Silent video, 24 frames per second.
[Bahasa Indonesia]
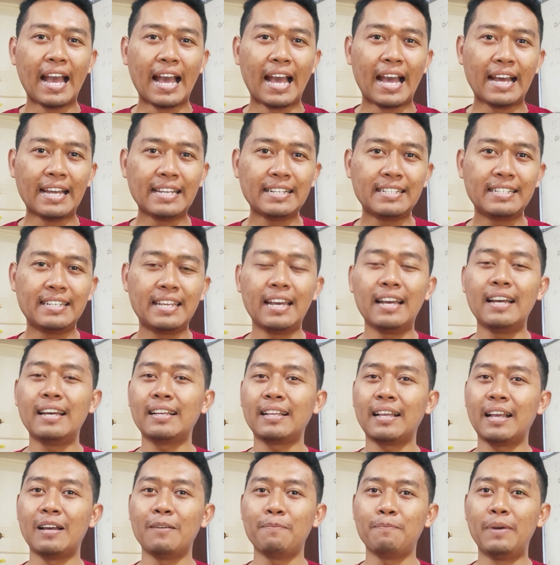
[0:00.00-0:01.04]

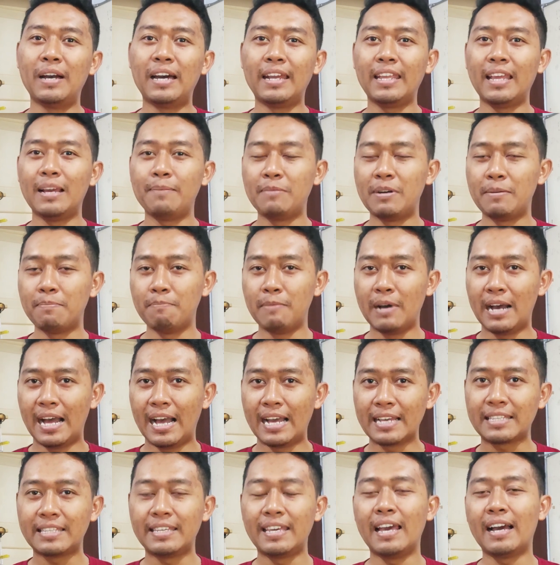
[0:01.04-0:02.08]
Ada kabar yang
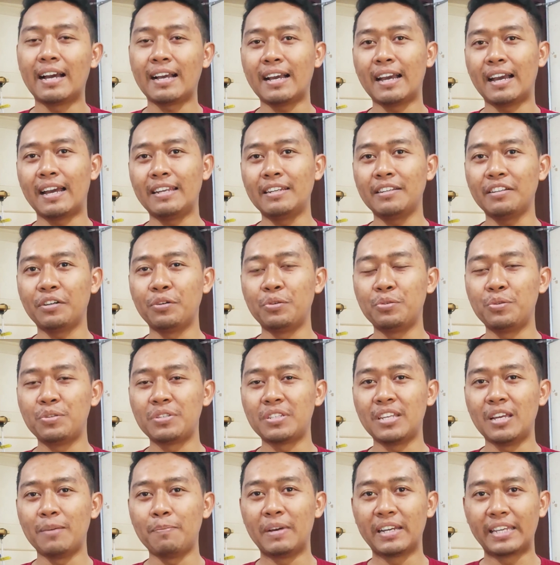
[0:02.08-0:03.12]
membahagiakan
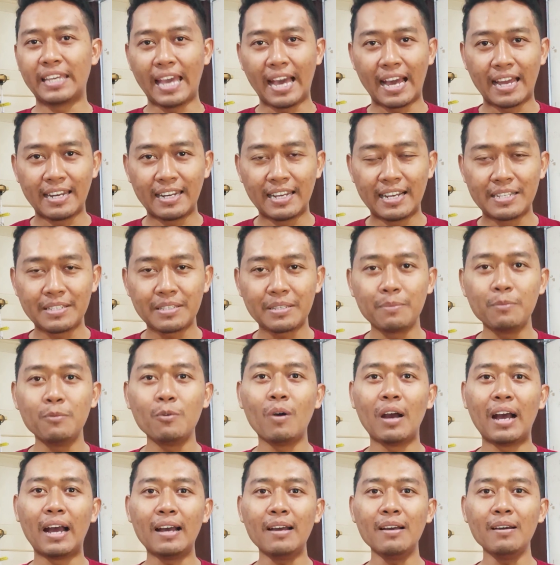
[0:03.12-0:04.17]
Khususnya bagi Anda
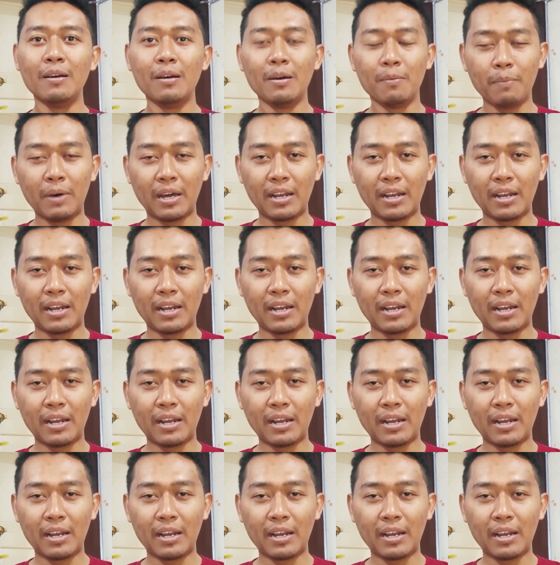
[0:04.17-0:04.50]
semua